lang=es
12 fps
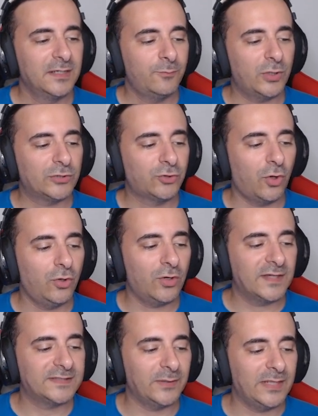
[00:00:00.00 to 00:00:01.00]
pues todo lo
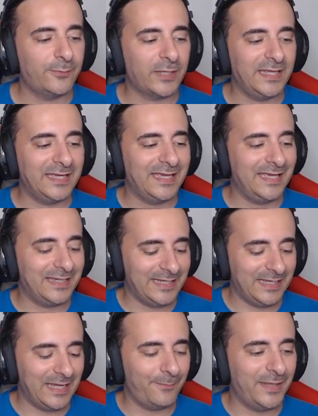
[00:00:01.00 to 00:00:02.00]
que se viene por ahí, que
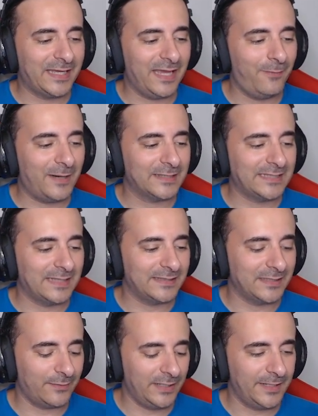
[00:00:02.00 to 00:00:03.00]
créanme que es
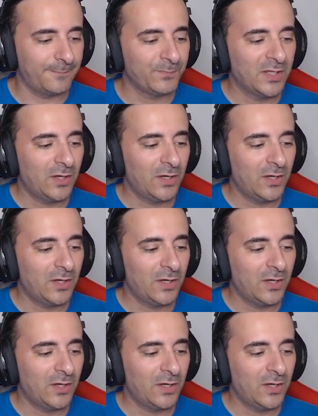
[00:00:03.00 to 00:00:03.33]
bastante, ¿vale?